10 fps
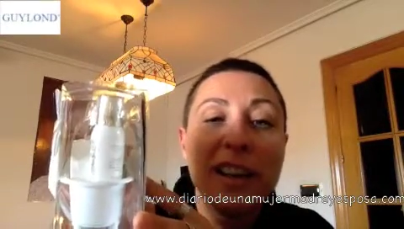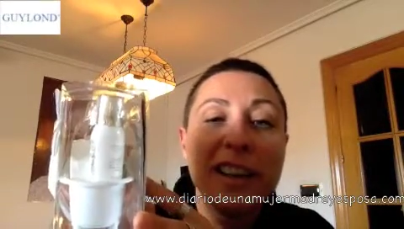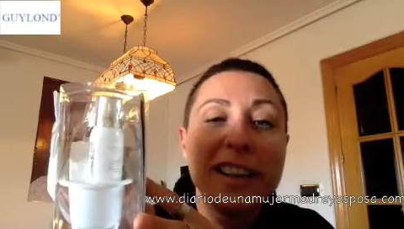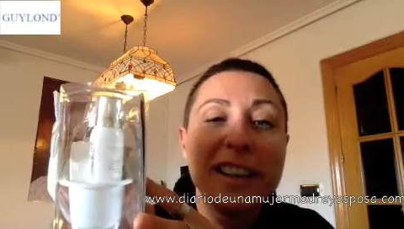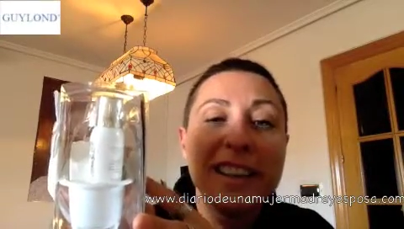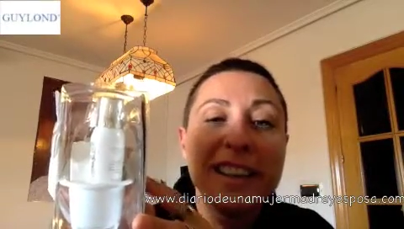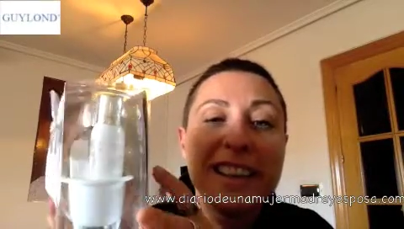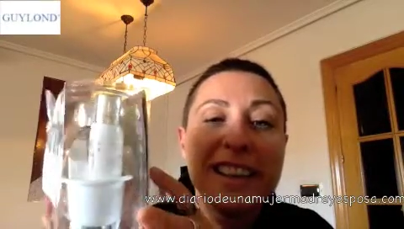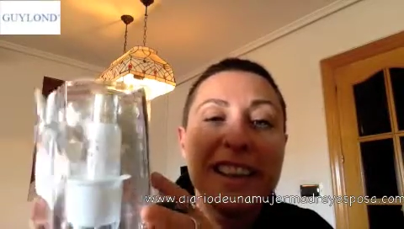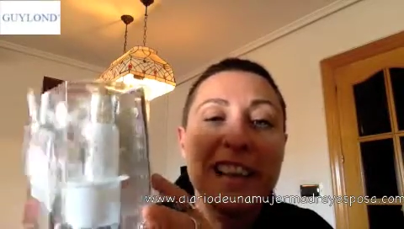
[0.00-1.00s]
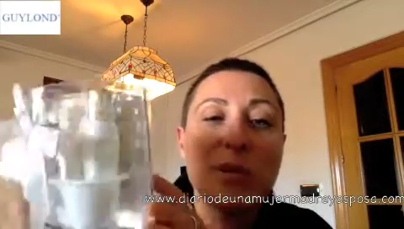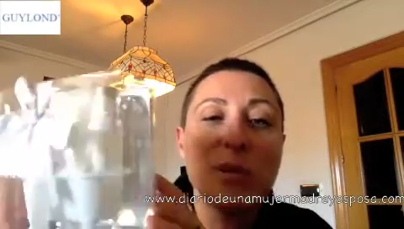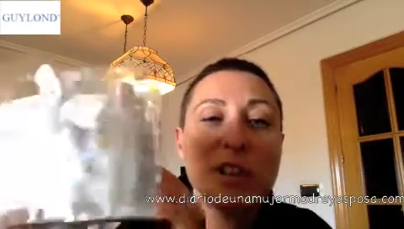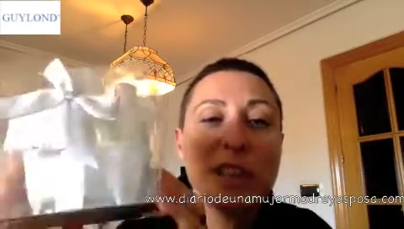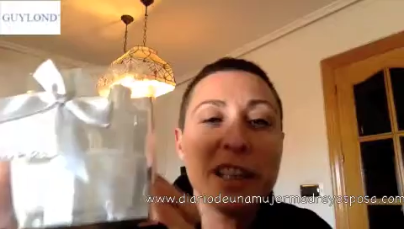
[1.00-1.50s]
y,
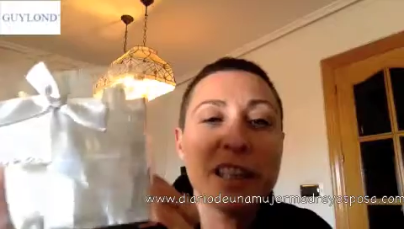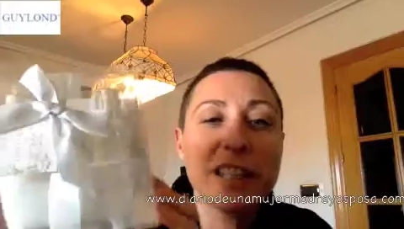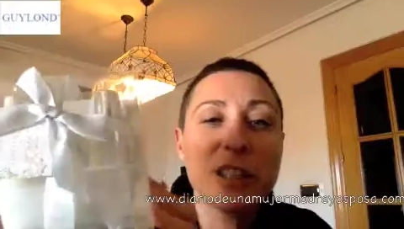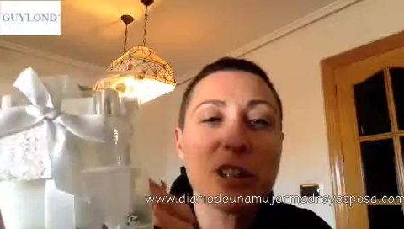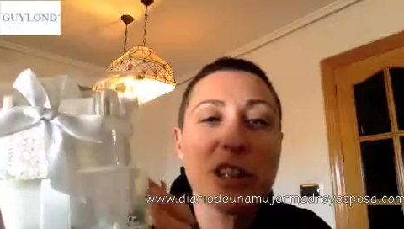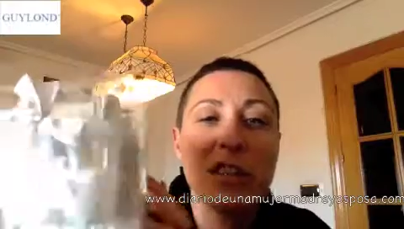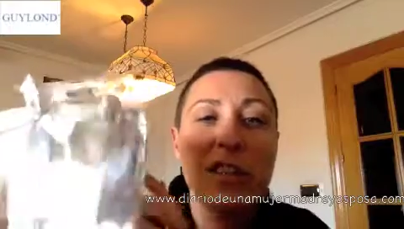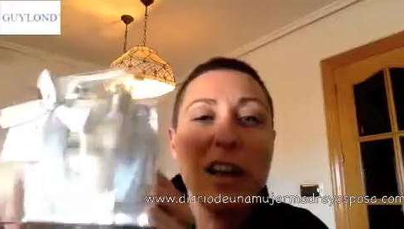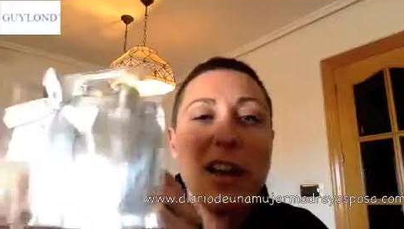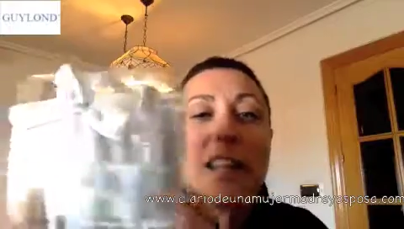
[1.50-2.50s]
jabón de, orquídea.